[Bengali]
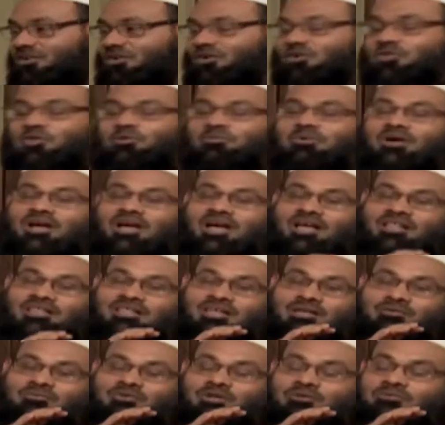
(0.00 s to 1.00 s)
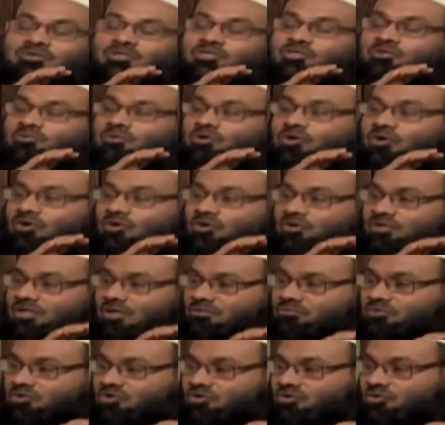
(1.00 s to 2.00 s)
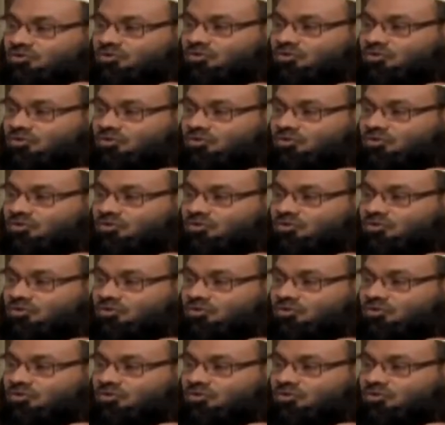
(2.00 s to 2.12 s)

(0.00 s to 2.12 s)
অথবা আল্লাহ রাবুল আলমীর সমকক্ষ সাব্যস্ত